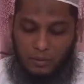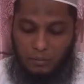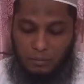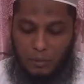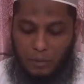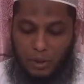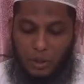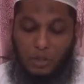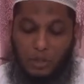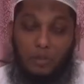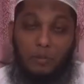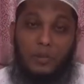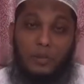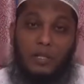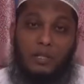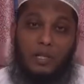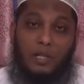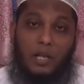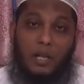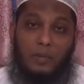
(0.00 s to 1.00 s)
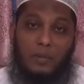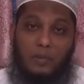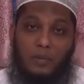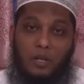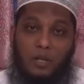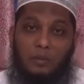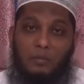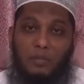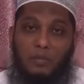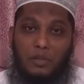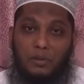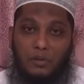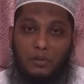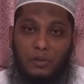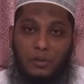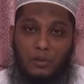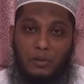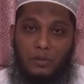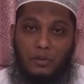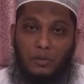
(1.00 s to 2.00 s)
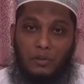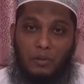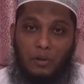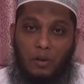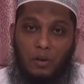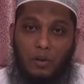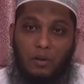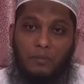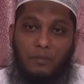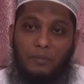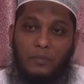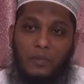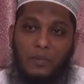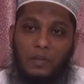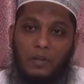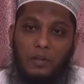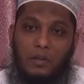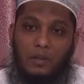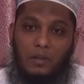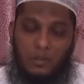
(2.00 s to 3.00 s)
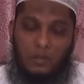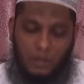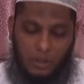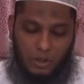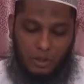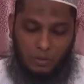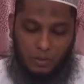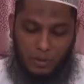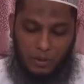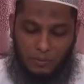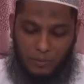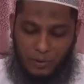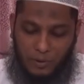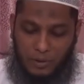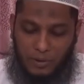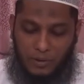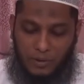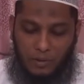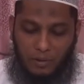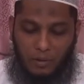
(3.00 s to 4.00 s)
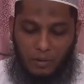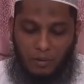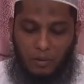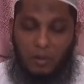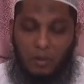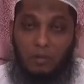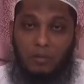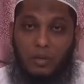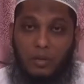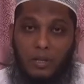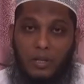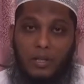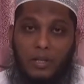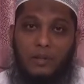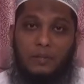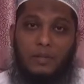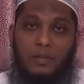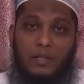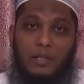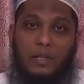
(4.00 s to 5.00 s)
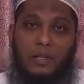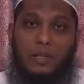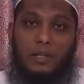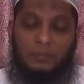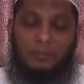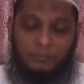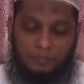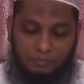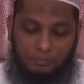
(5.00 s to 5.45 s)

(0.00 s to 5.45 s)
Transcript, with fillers: বিশ্বনবী জানাবি মোহাম্মদুর রসুল্লাহ সকলেই পড়ছি সাল্লাহ আলী ওসাল্লাম